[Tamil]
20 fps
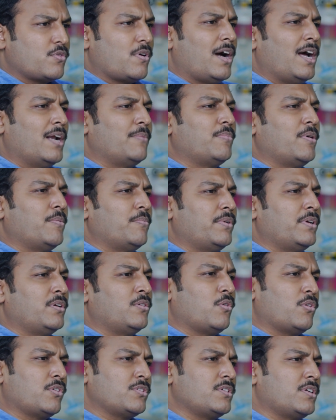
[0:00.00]
ஸோ ஹார்ட் பம்பிங்
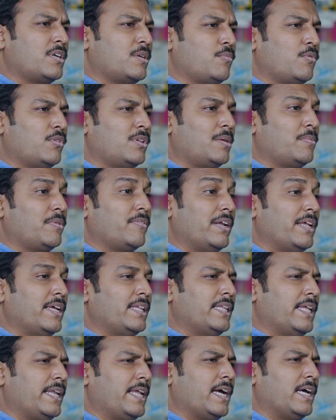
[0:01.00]
குறைஞ்சிருக்கும் போது நமக்கு வெளியே
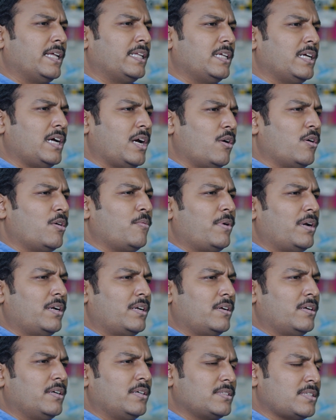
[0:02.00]
தெரியாது அவங்க
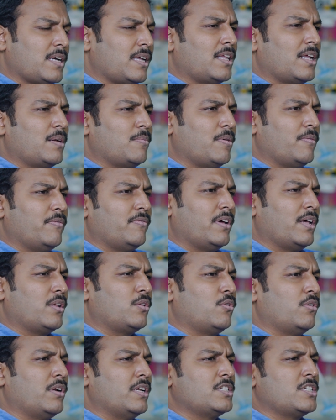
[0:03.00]
பாட்டுக்கு சாதாரணமாக வேறு
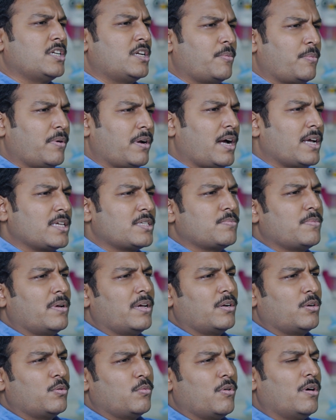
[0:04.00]
ஏதோ நினச்சிட்டு இருப்பாங்க ஆஸ்மா
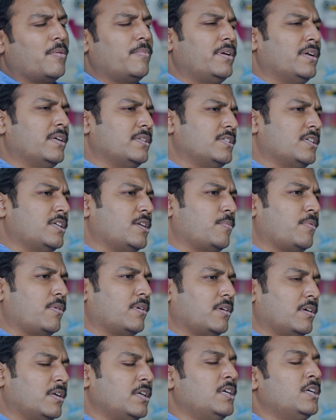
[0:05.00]
இருக்குமோ அப்படின்னு நினச்சிட்டு
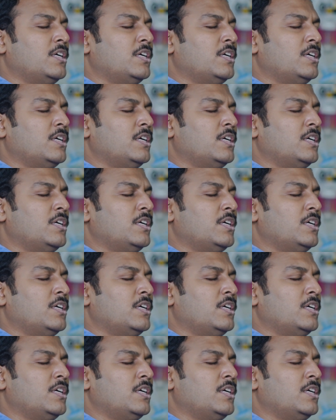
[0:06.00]
இருப்பாங்க